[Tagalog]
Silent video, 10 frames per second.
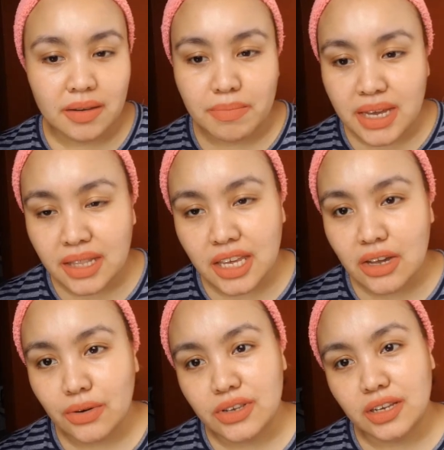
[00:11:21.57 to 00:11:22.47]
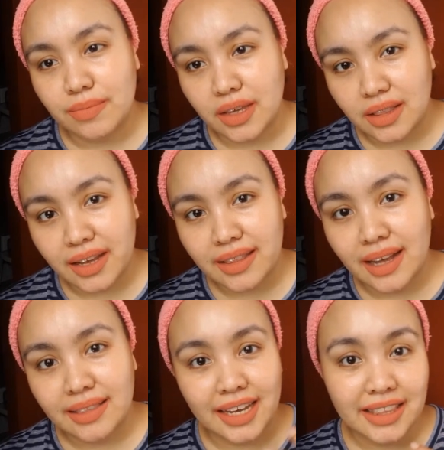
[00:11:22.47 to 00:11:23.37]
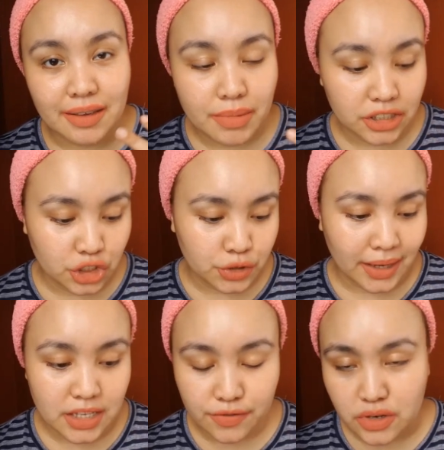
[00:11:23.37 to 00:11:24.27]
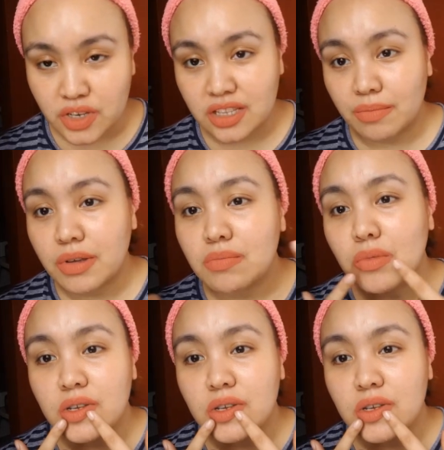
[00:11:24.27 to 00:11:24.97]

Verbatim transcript: sa meeting or something like that na hindi magta-transfer sa damit mo,